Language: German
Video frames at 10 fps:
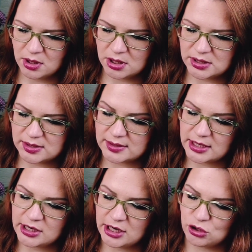ist es
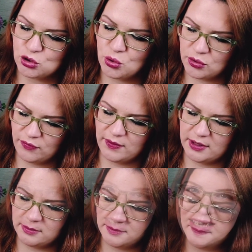eine echt schöne
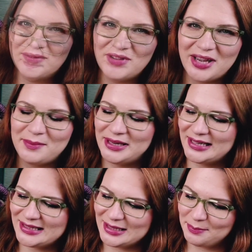Farbe. Hier haben wir einmal
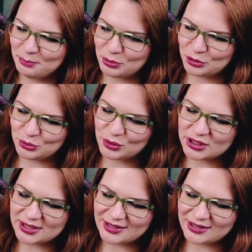das Lippenprodukt.